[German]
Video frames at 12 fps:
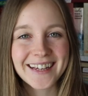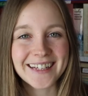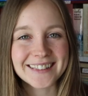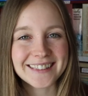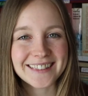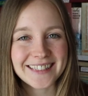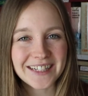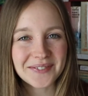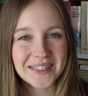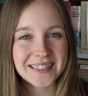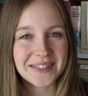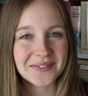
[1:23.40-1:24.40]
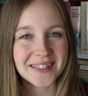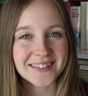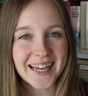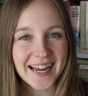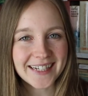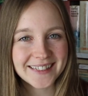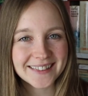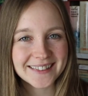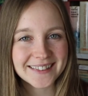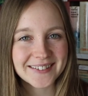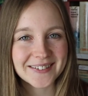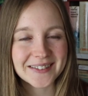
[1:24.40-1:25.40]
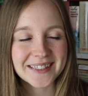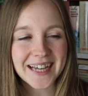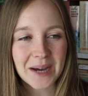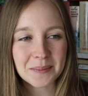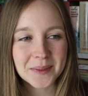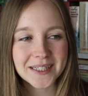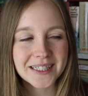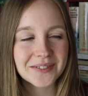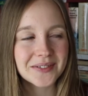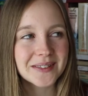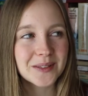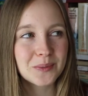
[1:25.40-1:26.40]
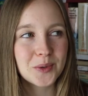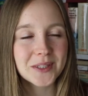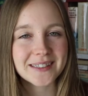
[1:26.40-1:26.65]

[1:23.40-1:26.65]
Es ist definitiv das älteste und abgegriffenste Buch,